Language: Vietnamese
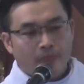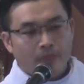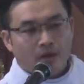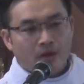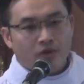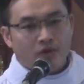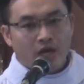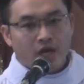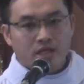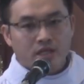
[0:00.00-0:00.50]

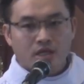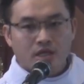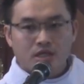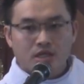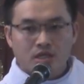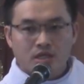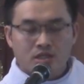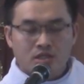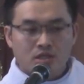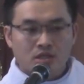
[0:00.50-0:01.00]
về những
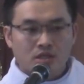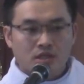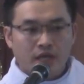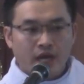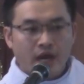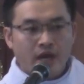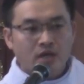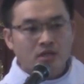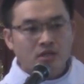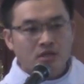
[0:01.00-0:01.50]
cái sự
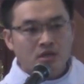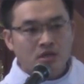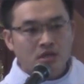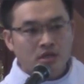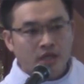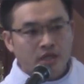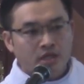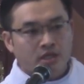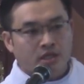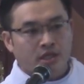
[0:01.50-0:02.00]
ghen tương
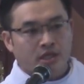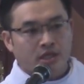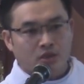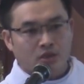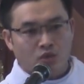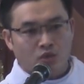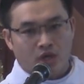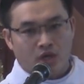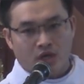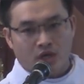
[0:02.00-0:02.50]
ích kỷ
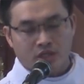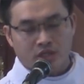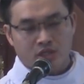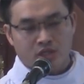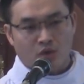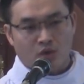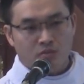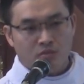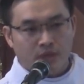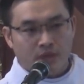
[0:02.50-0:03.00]
của đời
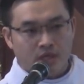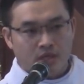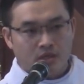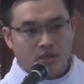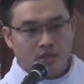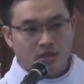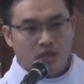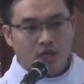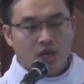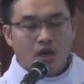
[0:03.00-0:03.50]
sống mình,
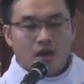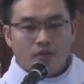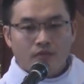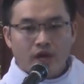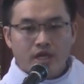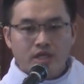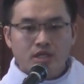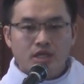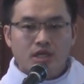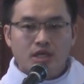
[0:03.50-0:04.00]

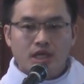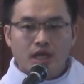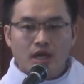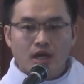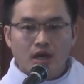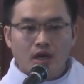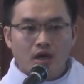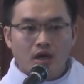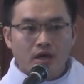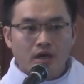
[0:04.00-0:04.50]
về những kỳ
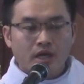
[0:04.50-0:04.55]
lời